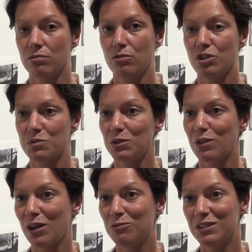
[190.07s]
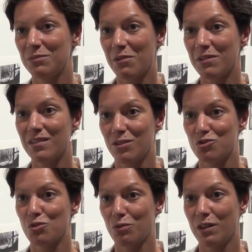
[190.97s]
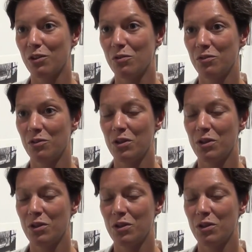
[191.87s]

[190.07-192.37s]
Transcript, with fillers: con respecto a la última vez que nos sucedió,